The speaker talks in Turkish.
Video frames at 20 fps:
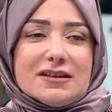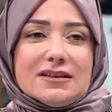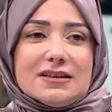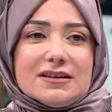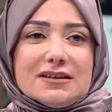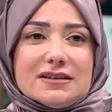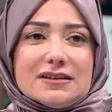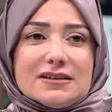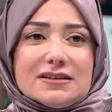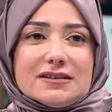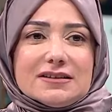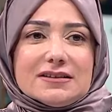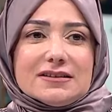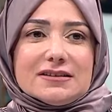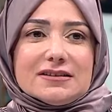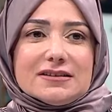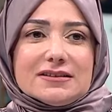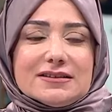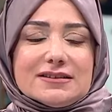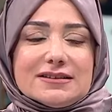
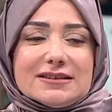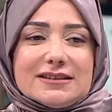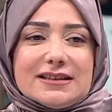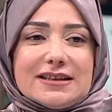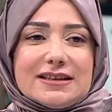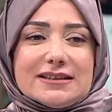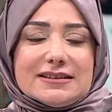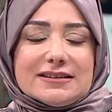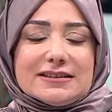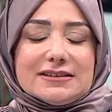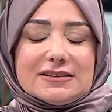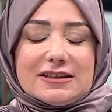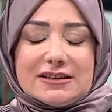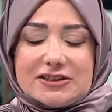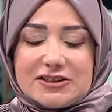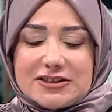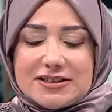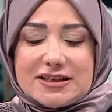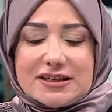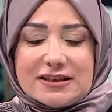E, yani
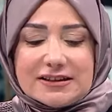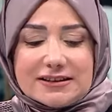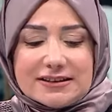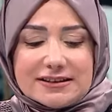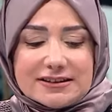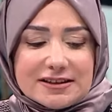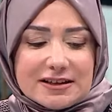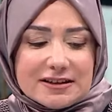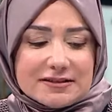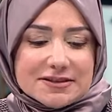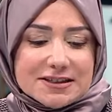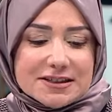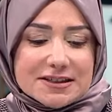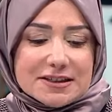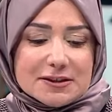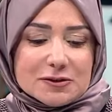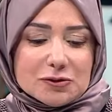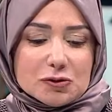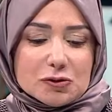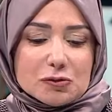nacizane
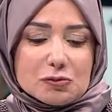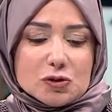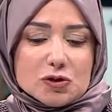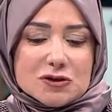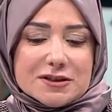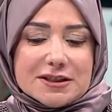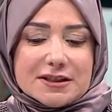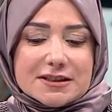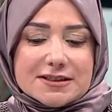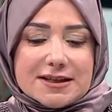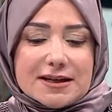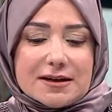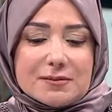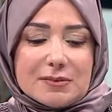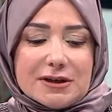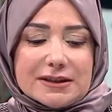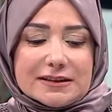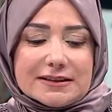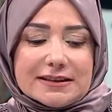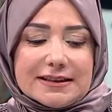tavsiye ediyorum. O 80
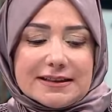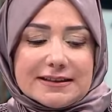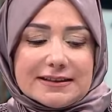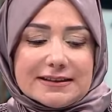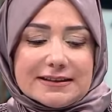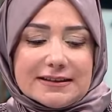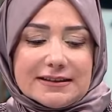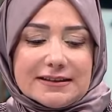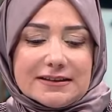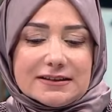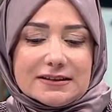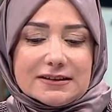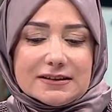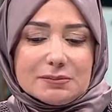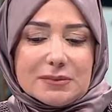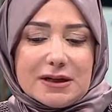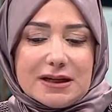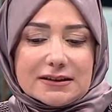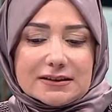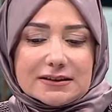maddeyle
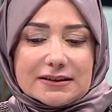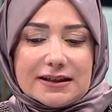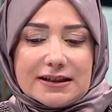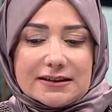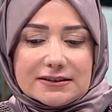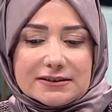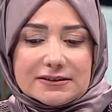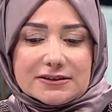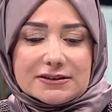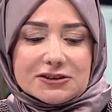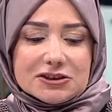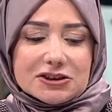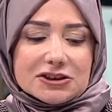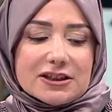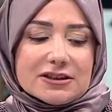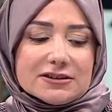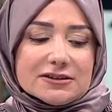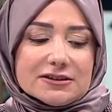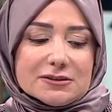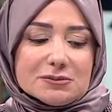e, ben kendi
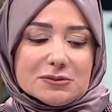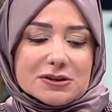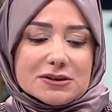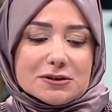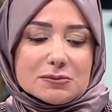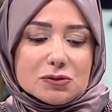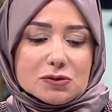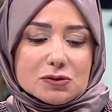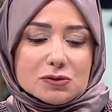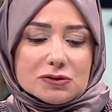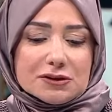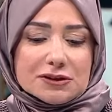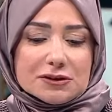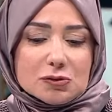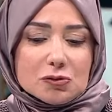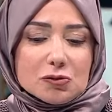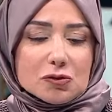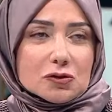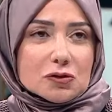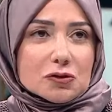danışanlarıma da
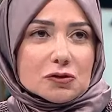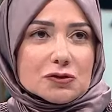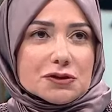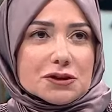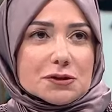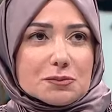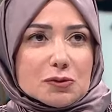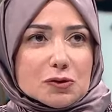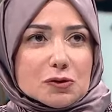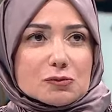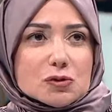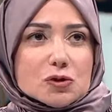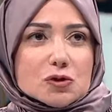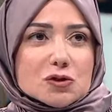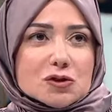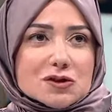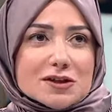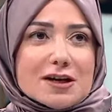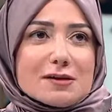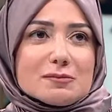bunları okuyun. Yapıyor
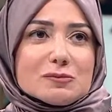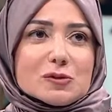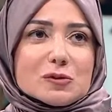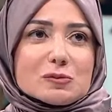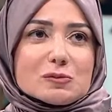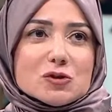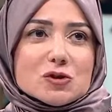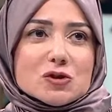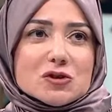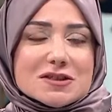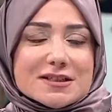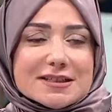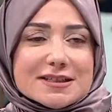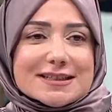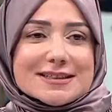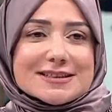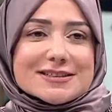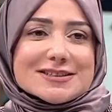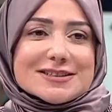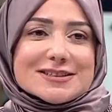musunuz, yapmıyor musunuz?
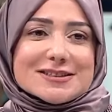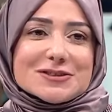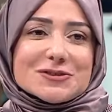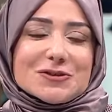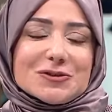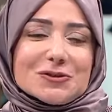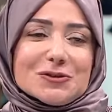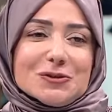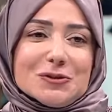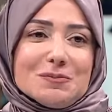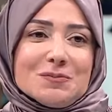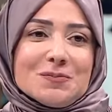Tik atın diyorum.